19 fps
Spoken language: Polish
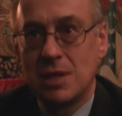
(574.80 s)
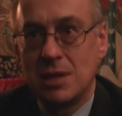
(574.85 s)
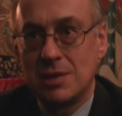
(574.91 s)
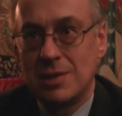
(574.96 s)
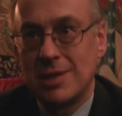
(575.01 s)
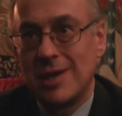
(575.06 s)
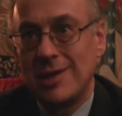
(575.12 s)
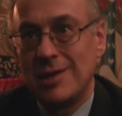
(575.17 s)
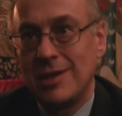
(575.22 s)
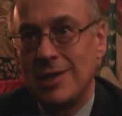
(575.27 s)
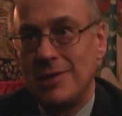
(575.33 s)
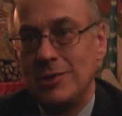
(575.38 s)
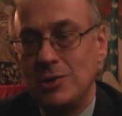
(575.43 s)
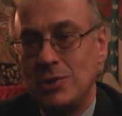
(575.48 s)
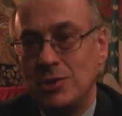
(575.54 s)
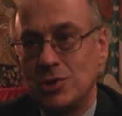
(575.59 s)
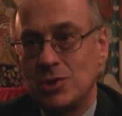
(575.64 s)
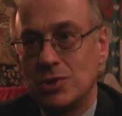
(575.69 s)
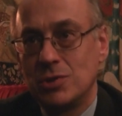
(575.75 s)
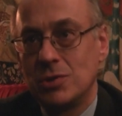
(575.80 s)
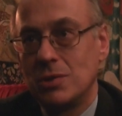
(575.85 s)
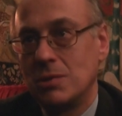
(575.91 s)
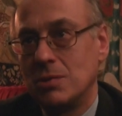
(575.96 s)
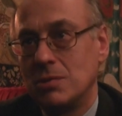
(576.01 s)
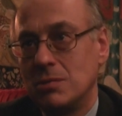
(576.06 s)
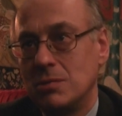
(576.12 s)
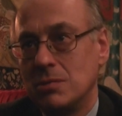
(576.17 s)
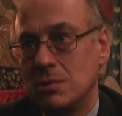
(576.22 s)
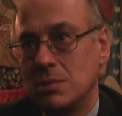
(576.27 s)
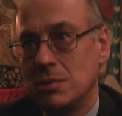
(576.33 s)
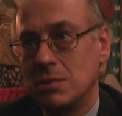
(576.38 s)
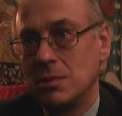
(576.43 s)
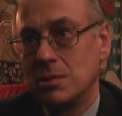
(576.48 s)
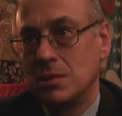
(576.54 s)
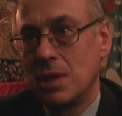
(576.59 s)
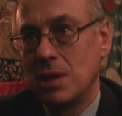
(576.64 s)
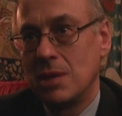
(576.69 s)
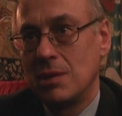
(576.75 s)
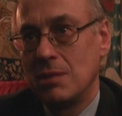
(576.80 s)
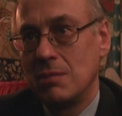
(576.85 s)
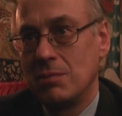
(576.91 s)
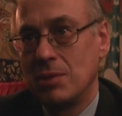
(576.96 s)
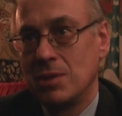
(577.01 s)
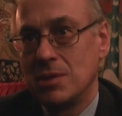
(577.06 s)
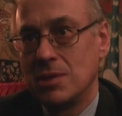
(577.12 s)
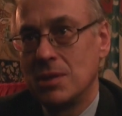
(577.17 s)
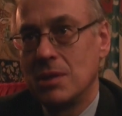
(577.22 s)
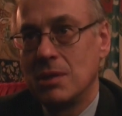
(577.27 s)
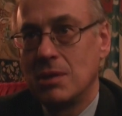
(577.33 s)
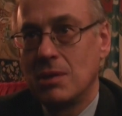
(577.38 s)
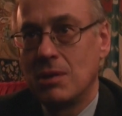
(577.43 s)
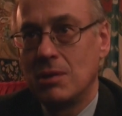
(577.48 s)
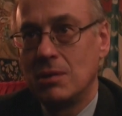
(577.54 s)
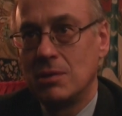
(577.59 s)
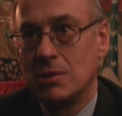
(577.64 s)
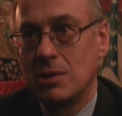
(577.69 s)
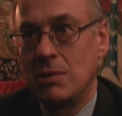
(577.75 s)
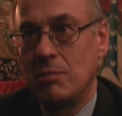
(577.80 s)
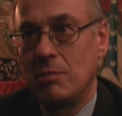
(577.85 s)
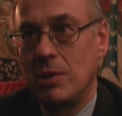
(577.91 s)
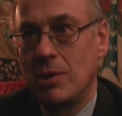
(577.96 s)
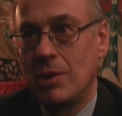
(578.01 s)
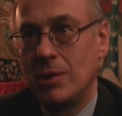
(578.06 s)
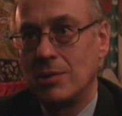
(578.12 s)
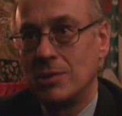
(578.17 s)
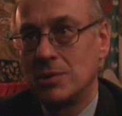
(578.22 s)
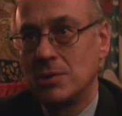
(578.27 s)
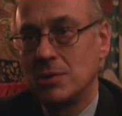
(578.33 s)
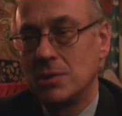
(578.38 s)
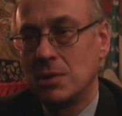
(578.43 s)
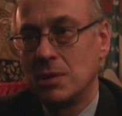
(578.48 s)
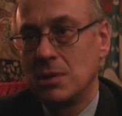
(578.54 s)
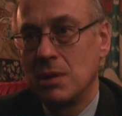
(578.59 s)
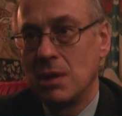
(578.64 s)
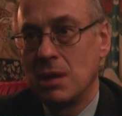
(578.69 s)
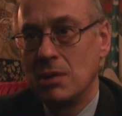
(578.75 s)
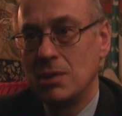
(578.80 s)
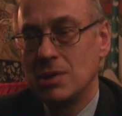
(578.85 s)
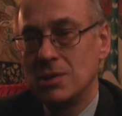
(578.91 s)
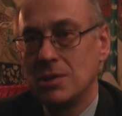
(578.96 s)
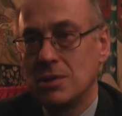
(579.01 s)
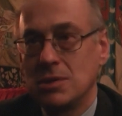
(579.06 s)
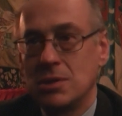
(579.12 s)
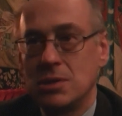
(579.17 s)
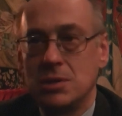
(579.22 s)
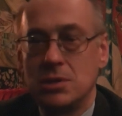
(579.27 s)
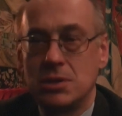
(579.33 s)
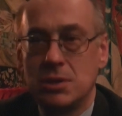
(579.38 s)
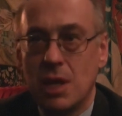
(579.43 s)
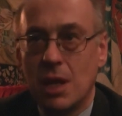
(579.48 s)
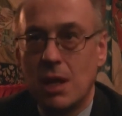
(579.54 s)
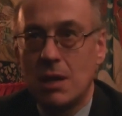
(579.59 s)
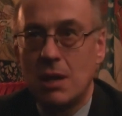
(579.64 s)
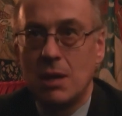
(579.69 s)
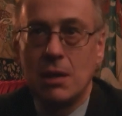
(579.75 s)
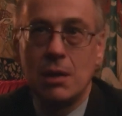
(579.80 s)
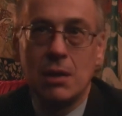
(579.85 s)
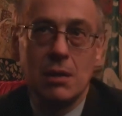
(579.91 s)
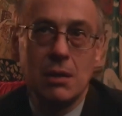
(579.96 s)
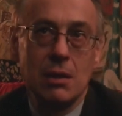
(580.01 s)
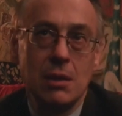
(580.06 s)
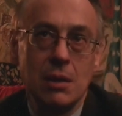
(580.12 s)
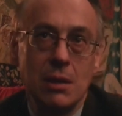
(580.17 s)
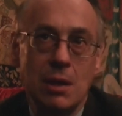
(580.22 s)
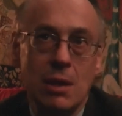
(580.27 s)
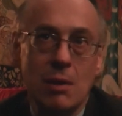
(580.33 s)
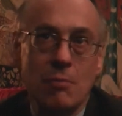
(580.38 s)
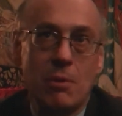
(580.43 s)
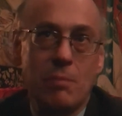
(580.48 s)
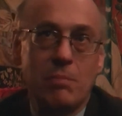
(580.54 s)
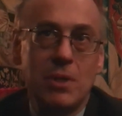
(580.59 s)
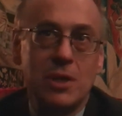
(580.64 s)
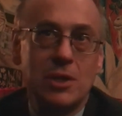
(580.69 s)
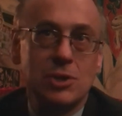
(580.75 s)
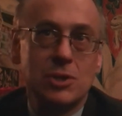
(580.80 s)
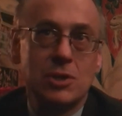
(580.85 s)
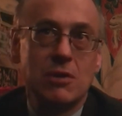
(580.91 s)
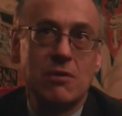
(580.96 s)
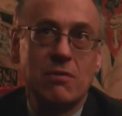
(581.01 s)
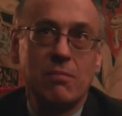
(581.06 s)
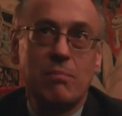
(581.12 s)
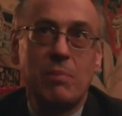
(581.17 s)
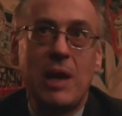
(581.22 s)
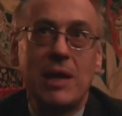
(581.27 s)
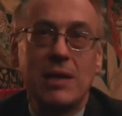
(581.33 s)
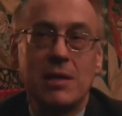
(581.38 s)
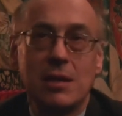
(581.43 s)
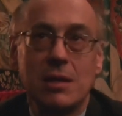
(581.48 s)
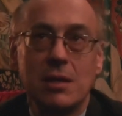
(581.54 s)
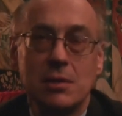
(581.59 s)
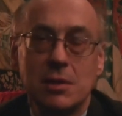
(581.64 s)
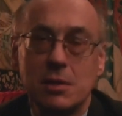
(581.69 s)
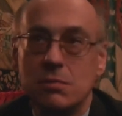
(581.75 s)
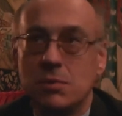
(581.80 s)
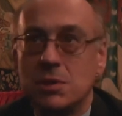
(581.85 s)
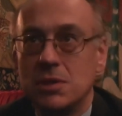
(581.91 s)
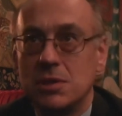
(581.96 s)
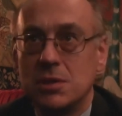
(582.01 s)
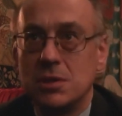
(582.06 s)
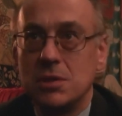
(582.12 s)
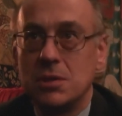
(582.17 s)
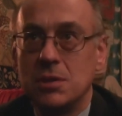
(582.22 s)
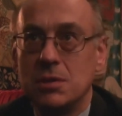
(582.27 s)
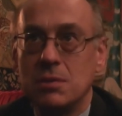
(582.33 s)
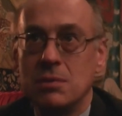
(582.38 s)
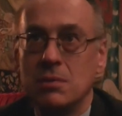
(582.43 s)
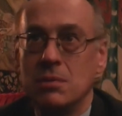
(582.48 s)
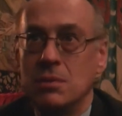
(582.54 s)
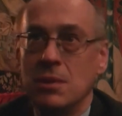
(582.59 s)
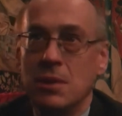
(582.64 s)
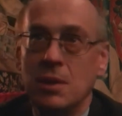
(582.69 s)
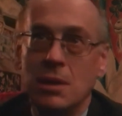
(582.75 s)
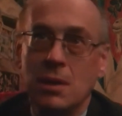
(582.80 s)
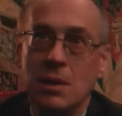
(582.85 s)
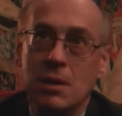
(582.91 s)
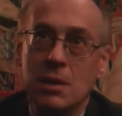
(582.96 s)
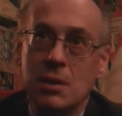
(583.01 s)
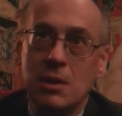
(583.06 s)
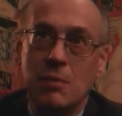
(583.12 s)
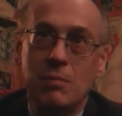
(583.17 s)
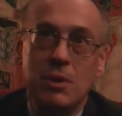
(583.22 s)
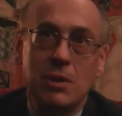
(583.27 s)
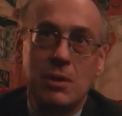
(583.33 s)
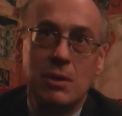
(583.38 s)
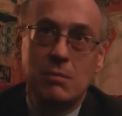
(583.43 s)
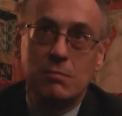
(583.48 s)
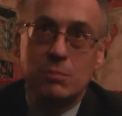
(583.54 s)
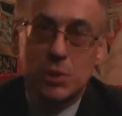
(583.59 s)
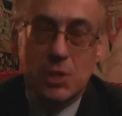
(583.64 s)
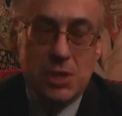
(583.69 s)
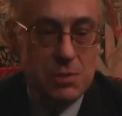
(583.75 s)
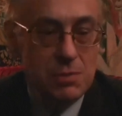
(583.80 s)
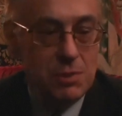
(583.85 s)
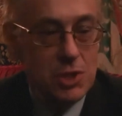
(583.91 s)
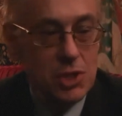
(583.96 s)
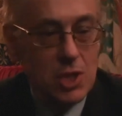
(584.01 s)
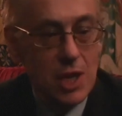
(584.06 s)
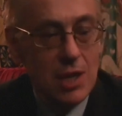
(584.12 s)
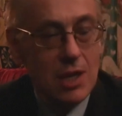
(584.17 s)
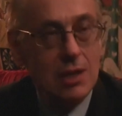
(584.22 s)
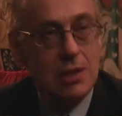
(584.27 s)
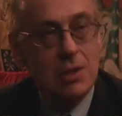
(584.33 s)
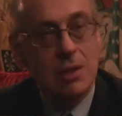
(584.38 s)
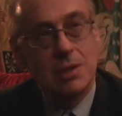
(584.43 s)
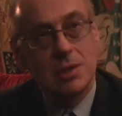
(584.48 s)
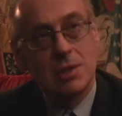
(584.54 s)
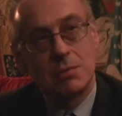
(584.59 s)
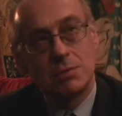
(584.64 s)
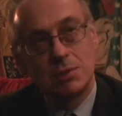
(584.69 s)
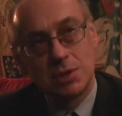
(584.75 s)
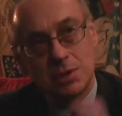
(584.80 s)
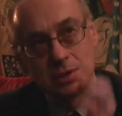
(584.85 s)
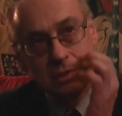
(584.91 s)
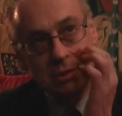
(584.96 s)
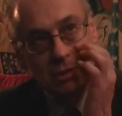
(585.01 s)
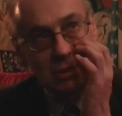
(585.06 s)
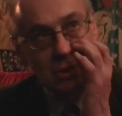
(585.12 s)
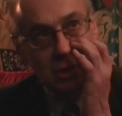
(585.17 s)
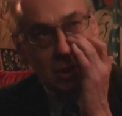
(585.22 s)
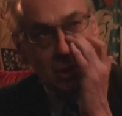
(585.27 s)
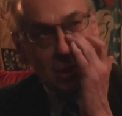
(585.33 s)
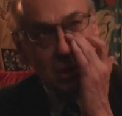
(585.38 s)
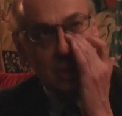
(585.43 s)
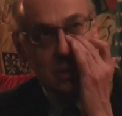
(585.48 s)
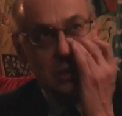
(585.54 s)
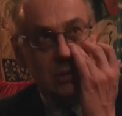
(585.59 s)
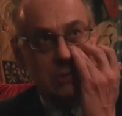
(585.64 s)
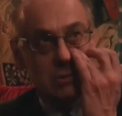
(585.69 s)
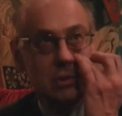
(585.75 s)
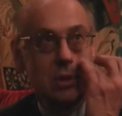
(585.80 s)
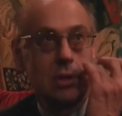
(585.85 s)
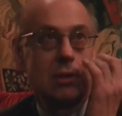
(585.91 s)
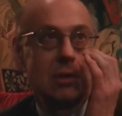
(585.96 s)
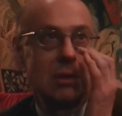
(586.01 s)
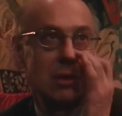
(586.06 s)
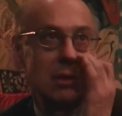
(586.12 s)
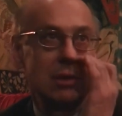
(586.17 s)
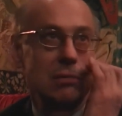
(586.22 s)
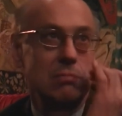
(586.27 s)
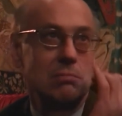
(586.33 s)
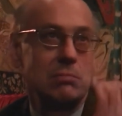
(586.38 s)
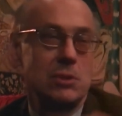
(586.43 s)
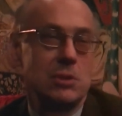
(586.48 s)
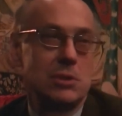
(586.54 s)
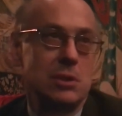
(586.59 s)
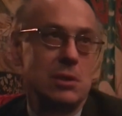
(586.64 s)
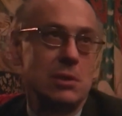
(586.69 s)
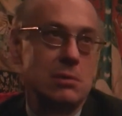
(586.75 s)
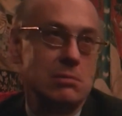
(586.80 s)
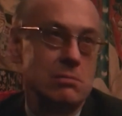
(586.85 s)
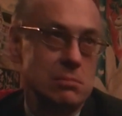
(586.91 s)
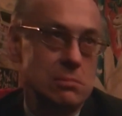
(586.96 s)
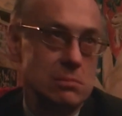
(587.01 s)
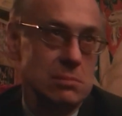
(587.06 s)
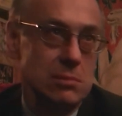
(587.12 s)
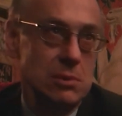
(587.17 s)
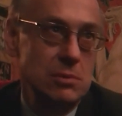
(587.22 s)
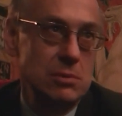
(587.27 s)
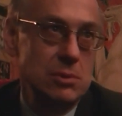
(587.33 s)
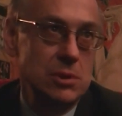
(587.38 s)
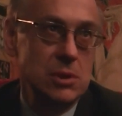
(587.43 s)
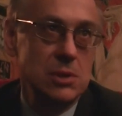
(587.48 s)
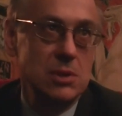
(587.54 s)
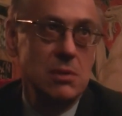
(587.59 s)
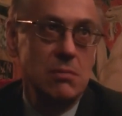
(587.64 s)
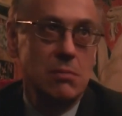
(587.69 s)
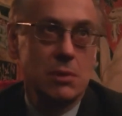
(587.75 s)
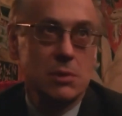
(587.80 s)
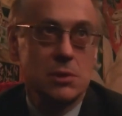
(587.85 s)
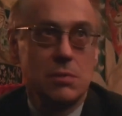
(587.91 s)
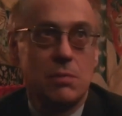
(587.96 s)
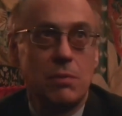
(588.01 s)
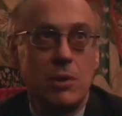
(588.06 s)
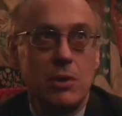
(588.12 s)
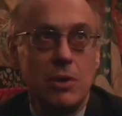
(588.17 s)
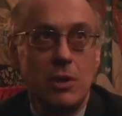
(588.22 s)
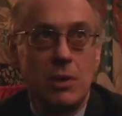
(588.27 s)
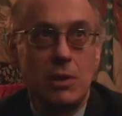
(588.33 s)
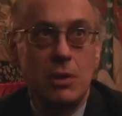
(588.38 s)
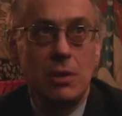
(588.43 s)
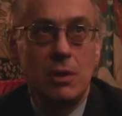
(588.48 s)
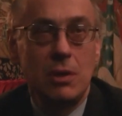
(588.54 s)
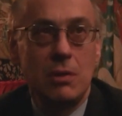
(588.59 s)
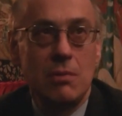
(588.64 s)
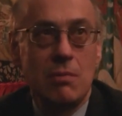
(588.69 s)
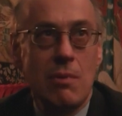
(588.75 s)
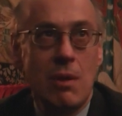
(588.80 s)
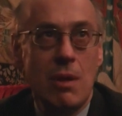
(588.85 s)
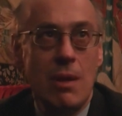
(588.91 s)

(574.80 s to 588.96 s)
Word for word: zagraniczną, ten prezydent Komorowski. On jest dosyć taki po pierwszych wpadkach, gdzie wszyscy się nie byli tak przyzwyczajeni, to zawsze jest trudny okres. Teraz się trochę, myślę, ludzie z nim oswoili.